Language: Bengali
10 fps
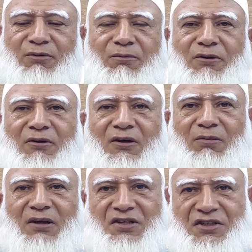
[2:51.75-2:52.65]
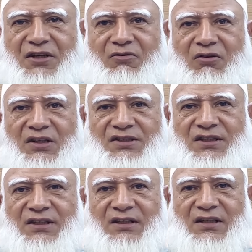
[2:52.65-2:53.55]
বিভিন্ন লেভেলের শিক্ষক
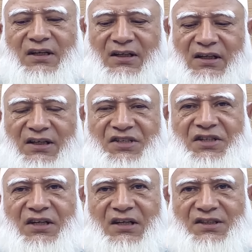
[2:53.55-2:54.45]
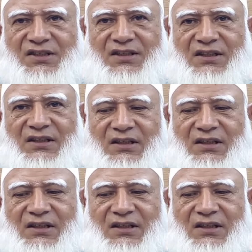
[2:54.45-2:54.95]
আছেন ক্লিনিশিয়ান আছেন